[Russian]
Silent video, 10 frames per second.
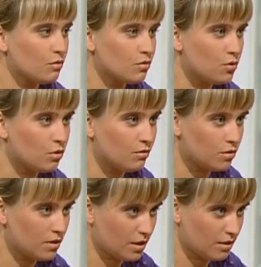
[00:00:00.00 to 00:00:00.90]
что вдруг
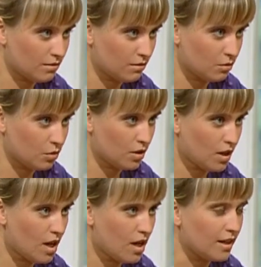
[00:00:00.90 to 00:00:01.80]
вот этого вот
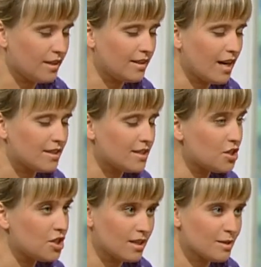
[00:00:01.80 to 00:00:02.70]
все, я
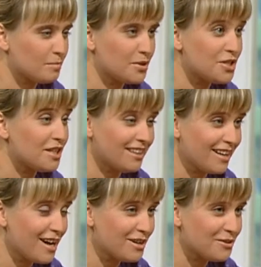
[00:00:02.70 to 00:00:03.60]
сейчас лишусь.
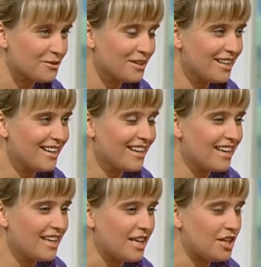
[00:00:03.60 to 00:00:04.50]
потеряю,
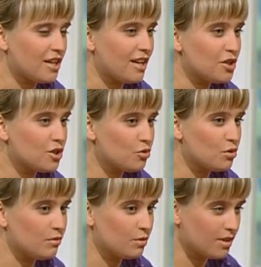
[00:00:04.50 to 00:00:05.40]
я
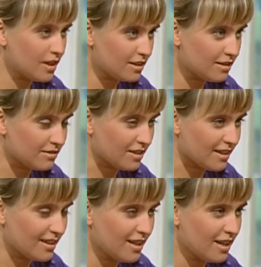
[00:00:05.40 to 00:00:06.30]
лишусь вот
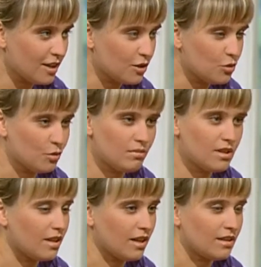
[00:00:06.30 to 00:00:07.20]
этого,
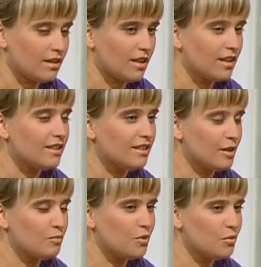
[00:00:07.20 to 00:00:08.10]
Думаю, нет. И я
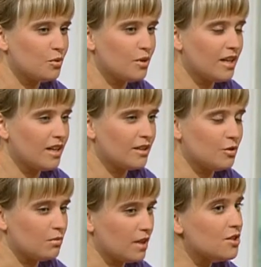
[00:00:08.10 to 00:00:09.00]
тогда помню,
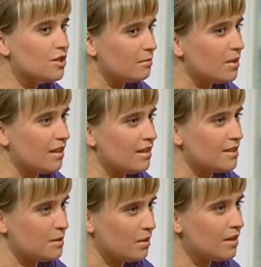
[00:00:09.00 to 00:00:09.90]
думаю, надо же,
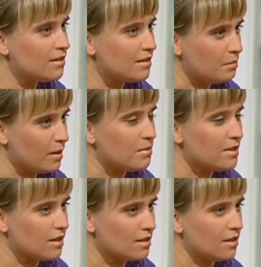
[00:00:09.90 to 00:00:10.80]
набралась смелости. Папе
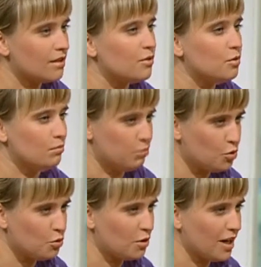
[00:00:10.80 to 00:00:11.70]
сказал говорю,
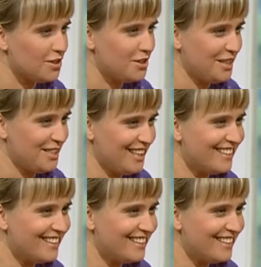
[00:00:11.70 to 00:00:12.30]
буду ходить,